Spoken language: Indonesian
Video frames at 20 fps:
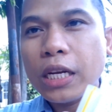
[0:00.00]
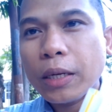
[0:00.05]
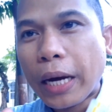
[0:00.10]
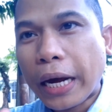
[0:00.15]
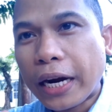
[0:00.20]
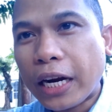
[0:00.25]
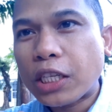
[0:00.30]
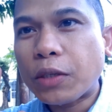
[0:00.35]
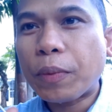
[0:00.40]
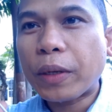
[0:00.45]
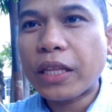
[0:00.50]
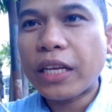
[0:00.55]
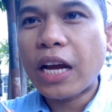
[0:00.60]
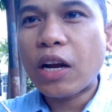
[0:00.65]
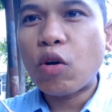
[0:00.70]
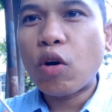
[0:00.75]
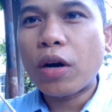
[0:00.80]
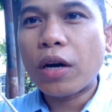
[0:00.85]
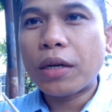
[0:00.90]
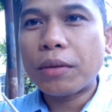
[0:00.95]
karena seperti
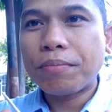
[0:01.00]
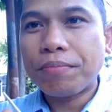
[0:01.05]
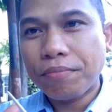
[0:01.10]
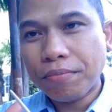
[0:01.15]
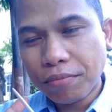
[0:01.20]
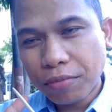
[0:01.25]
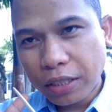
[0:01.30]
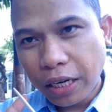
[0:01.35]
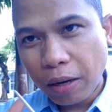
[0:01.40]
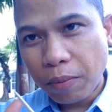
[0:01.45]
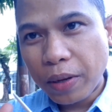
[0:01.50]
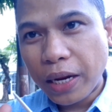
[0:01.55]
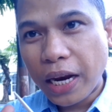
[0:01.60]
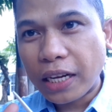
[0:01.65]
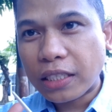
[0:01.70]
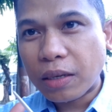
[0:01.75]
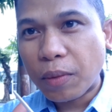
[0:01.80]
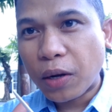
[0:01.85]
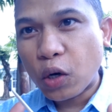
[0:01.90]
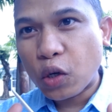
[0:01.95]
yang gue sering
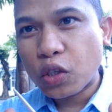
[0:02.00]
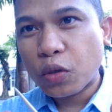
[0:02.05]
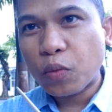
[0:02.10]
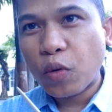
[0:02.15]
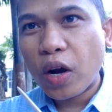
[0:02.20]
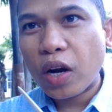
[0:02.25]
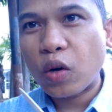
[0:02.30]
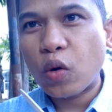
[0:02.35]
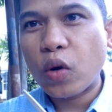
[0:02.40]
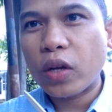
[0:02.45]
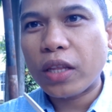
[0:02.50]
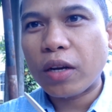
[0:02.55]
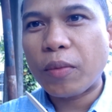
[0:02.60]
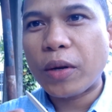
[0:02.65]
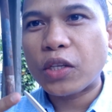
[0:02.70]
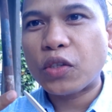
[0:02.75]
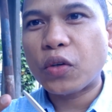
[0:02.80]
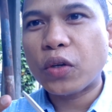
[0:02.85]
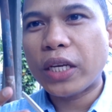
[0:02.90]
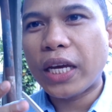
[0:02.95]
bilang sama lo semua gue
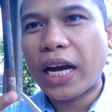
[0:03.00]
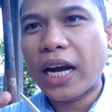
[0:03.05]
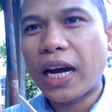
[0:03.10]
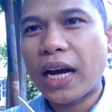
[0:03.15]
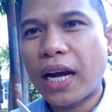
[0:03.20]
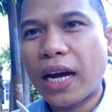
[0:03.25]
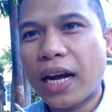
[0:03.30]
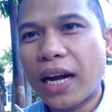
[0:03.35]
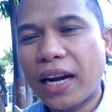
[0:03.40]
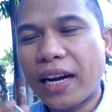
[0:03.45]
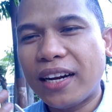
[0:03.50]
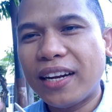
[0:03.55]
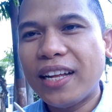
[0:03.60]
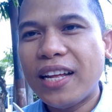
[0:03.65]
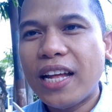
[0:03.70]
termasuk yang